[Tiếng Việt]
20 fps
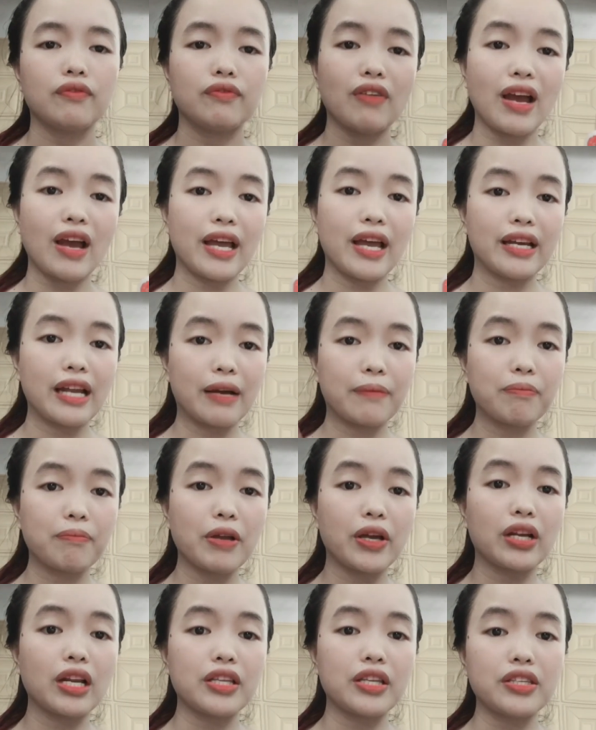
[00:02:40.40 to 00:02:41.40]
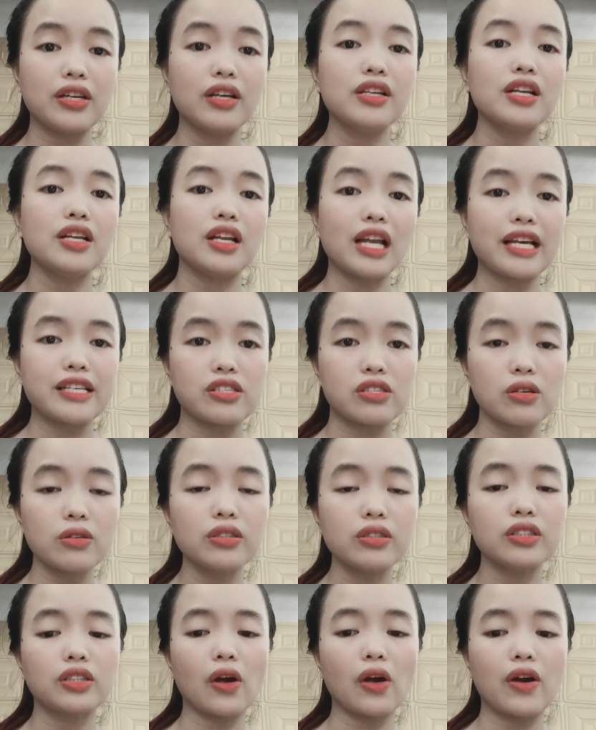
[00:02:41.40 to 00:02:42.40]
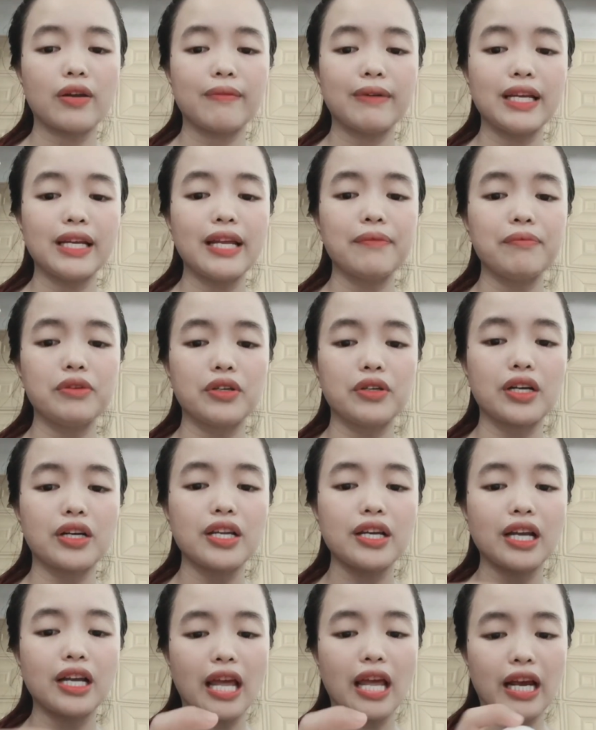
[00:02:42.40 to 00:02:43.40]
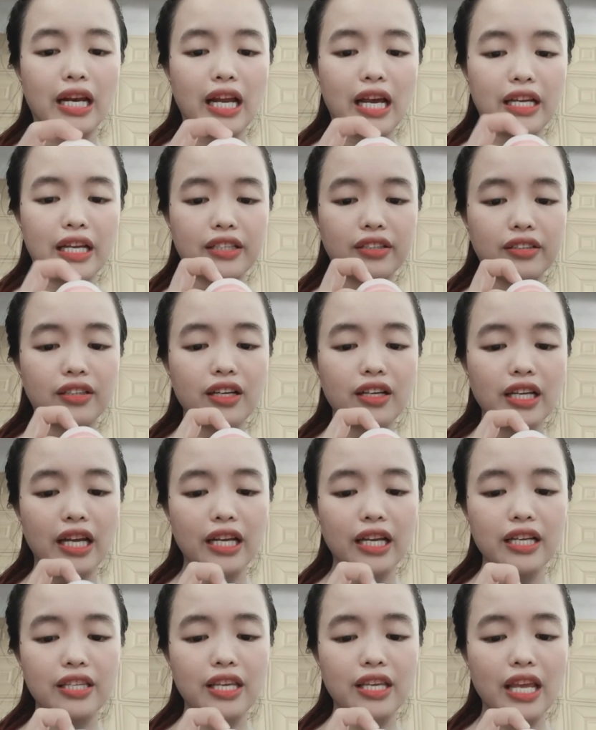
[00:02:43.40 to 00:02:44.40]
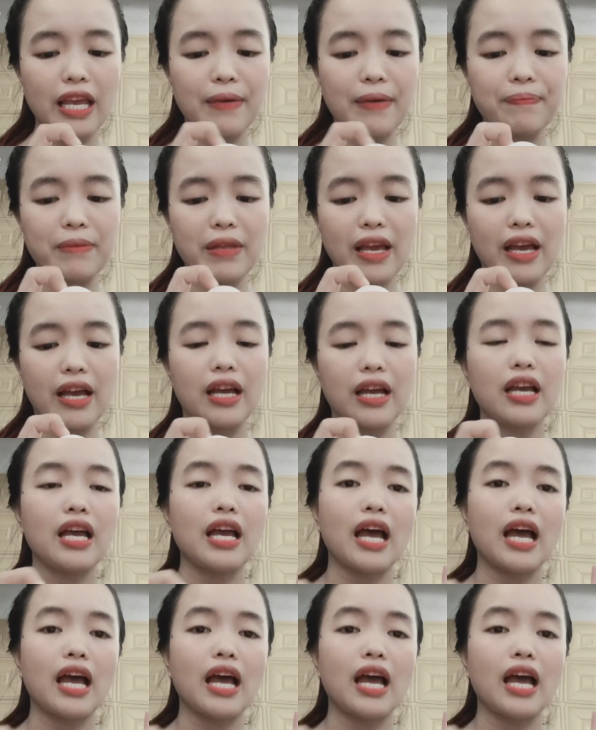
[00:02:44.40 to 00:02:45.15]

và đặc biệt là nhớ để lại số điện thoại để bên em được liên lạc lại cho tất cả các chị em nha